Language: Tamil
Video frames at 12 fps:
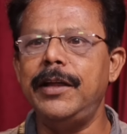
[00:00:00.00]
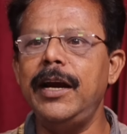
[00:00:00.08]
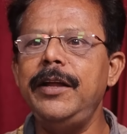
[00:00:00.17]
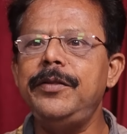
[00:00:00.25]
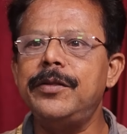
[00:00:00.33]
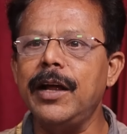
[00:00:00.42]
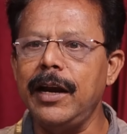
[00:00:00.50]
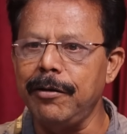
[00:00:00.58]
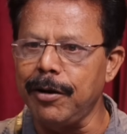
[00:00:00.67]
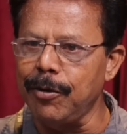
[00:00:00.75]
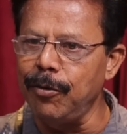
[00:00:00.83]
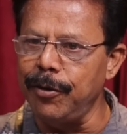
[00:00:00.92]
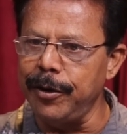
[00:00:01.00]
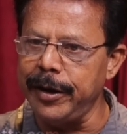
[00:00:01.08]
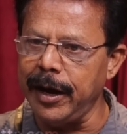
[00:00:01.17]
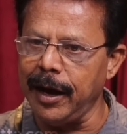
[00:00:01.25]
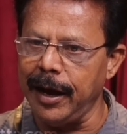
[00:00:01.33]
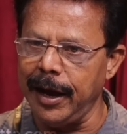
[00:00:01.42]
தலித் தலைவரை
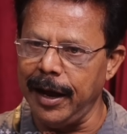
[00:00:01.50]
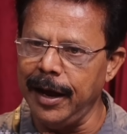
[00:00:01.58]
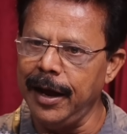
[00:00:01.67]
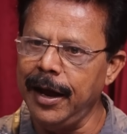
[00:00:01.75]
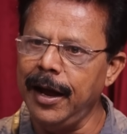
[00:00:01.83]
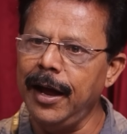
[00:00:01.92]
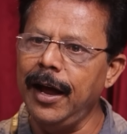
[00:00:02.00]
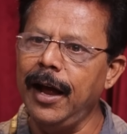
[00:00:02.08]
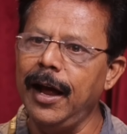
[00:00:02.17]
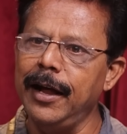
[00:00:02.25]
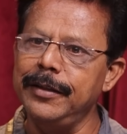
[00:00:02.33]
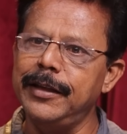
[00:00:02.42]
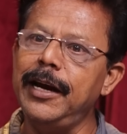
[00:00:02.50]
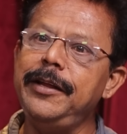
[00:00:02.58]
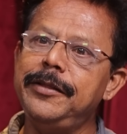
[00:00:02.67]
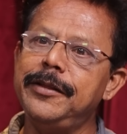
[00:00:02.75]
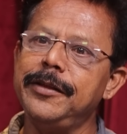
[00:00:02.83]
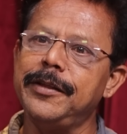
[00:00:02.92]
கொண்டுட்டாங்க தலித்து